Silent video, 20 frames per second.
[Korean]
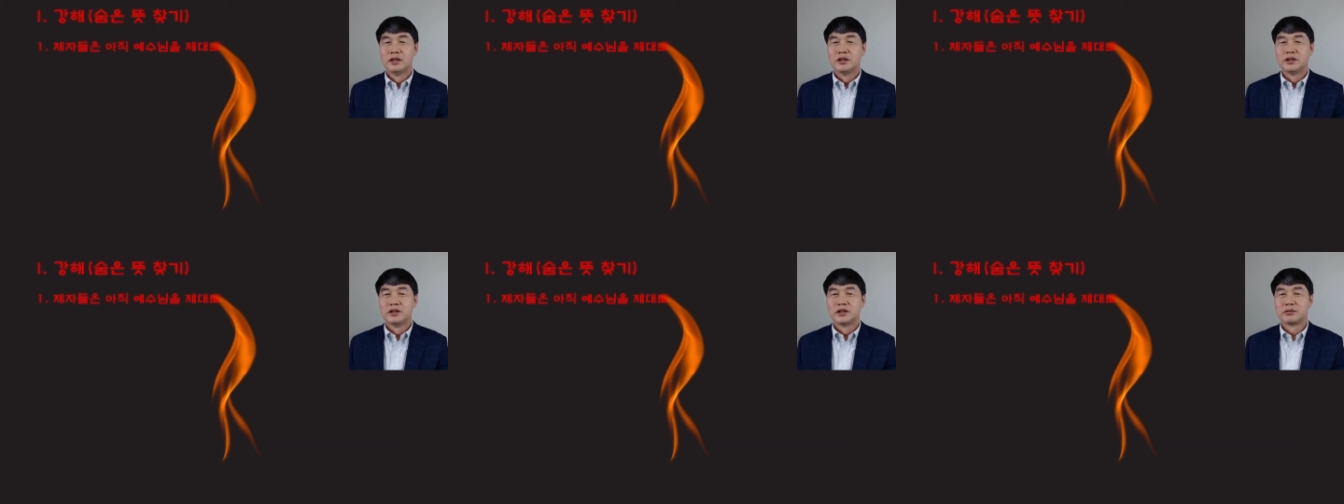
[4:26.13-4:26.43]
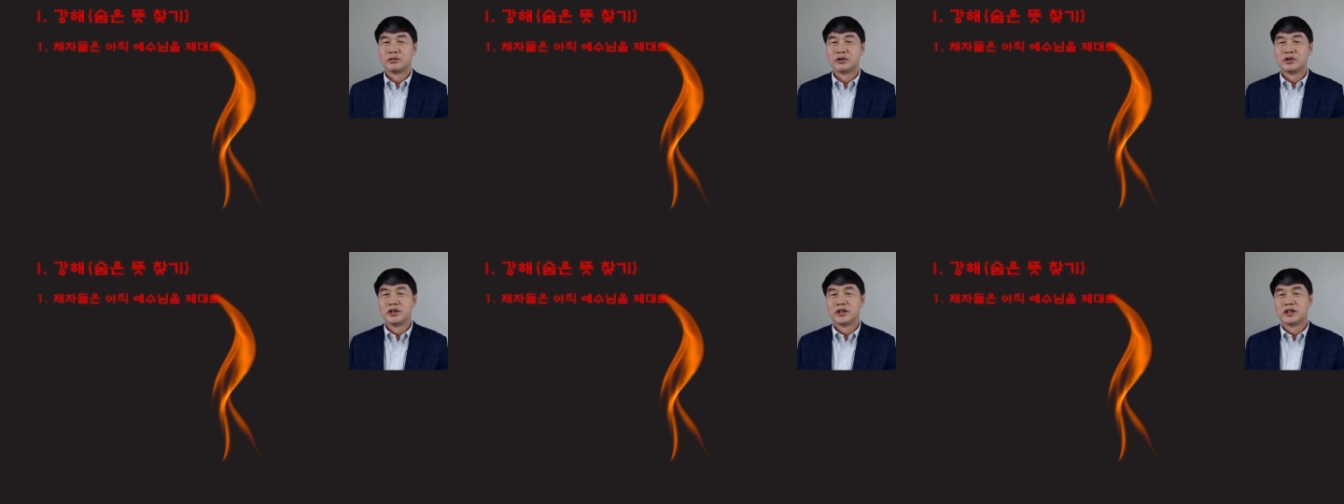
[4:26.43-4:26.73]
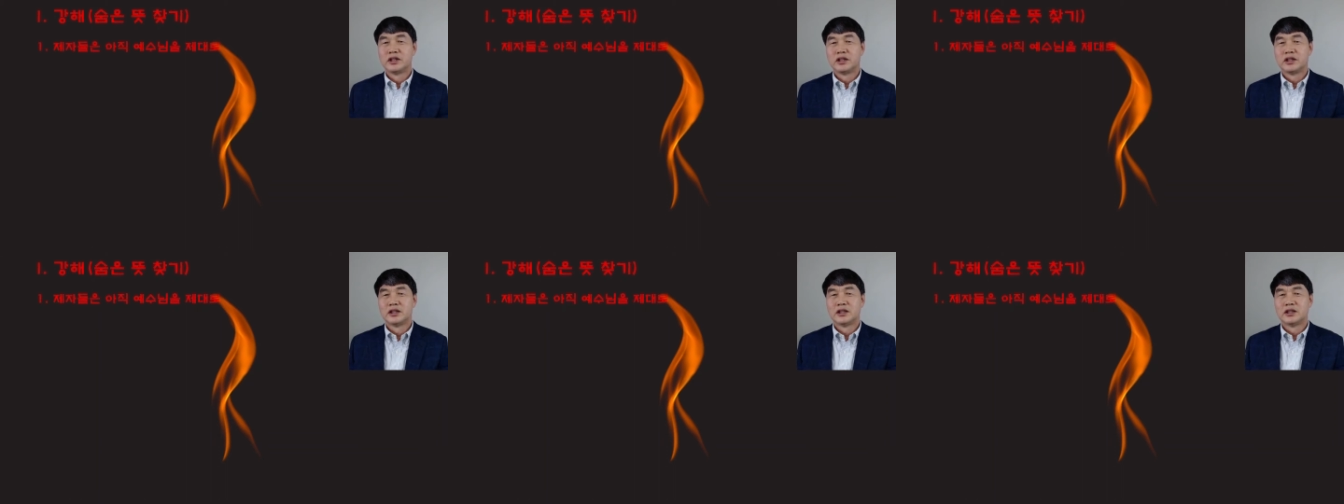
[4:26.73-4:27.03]
여러분,
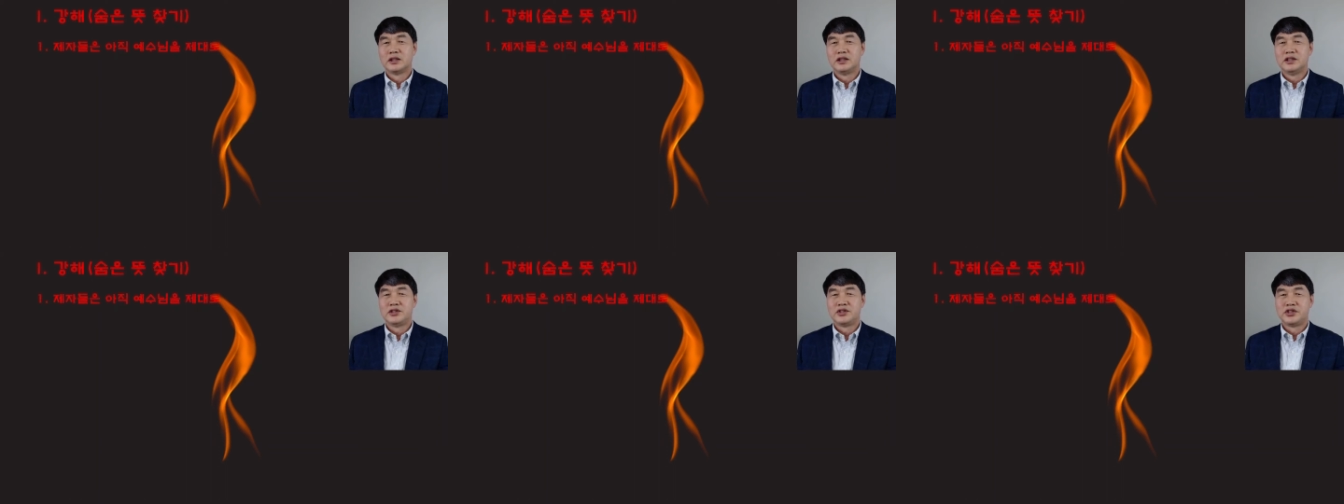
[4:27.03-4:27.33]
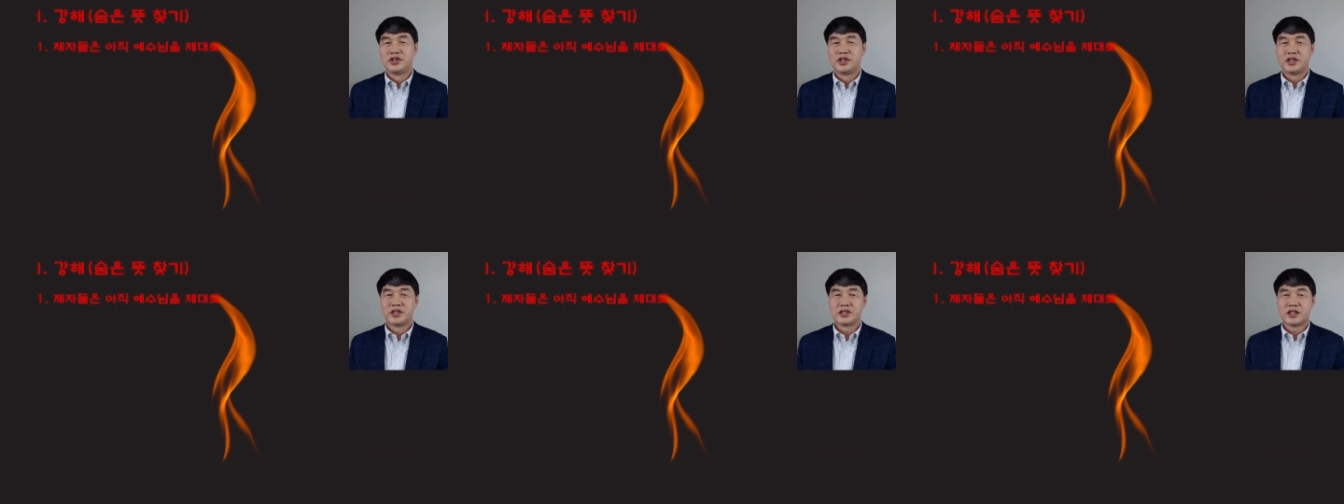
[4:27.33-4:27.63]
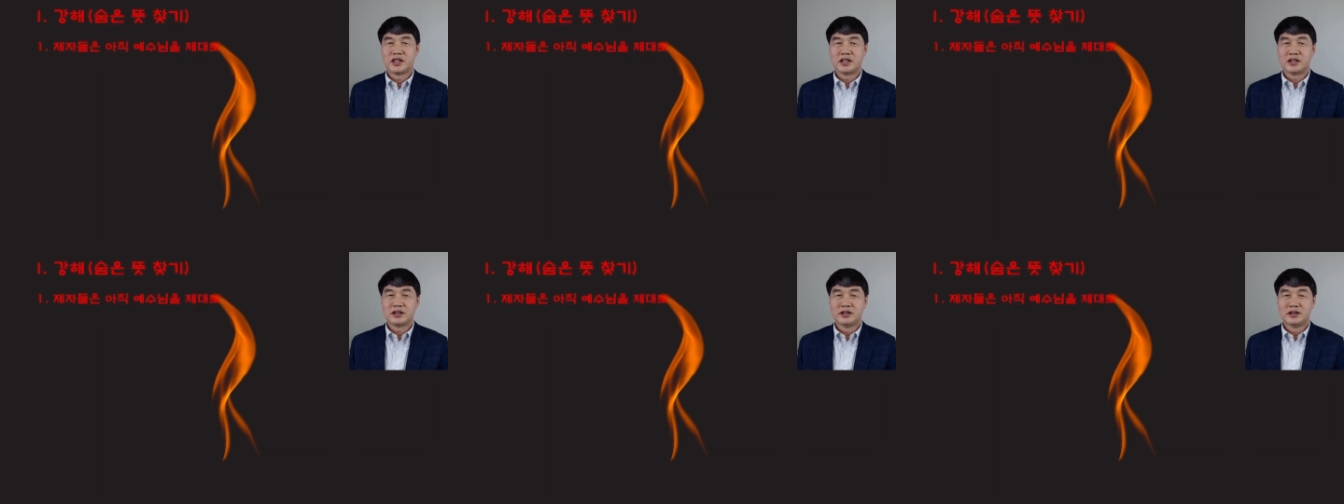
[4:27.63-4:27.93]
어, 이
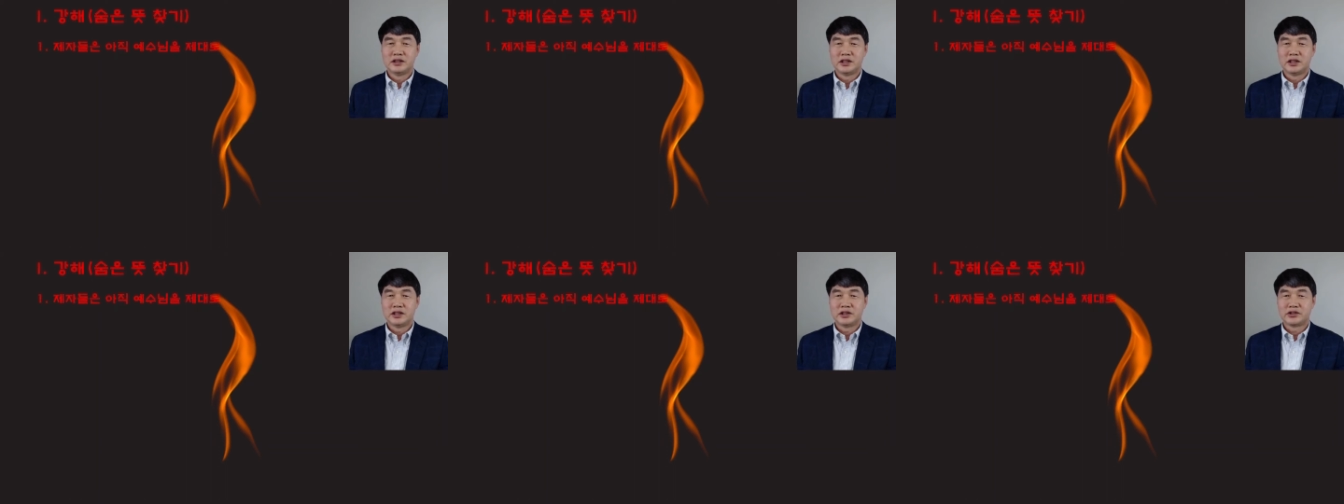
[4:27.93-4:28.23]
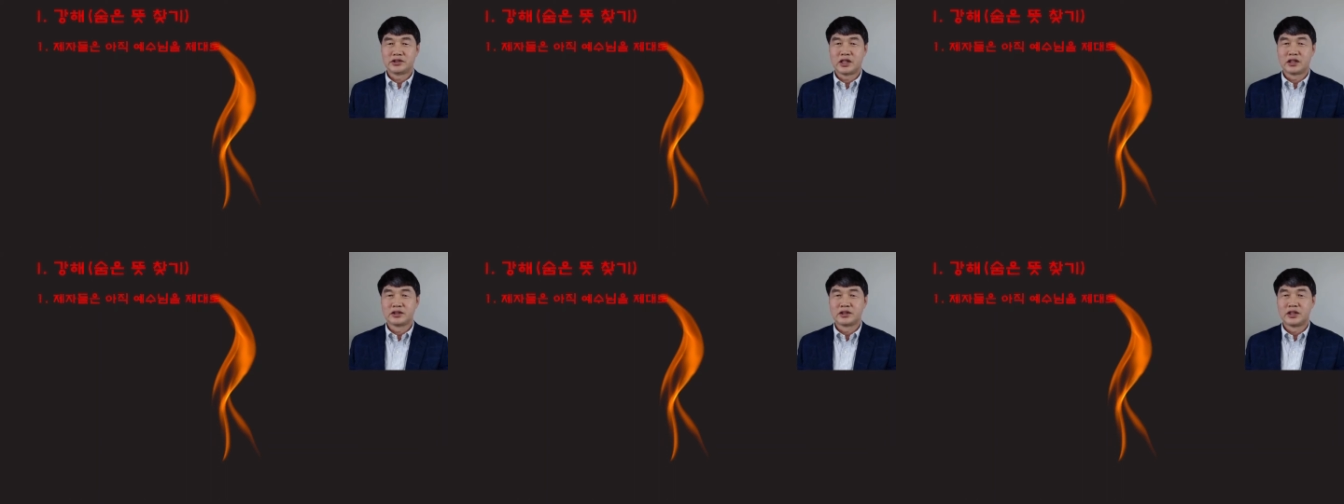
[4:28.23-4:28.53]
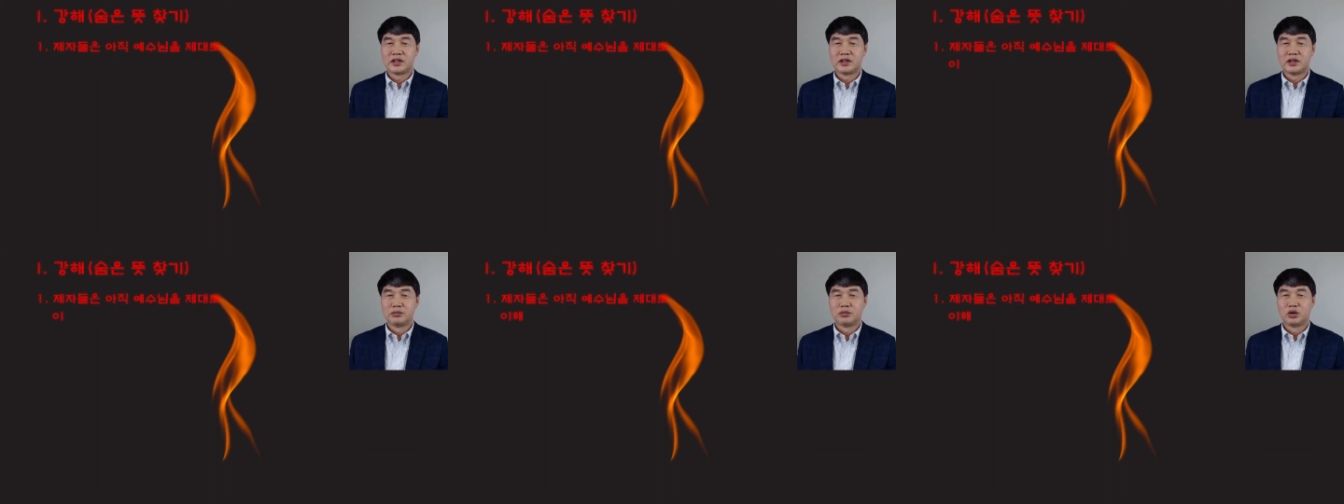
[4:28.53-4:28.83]
제자들의 상태를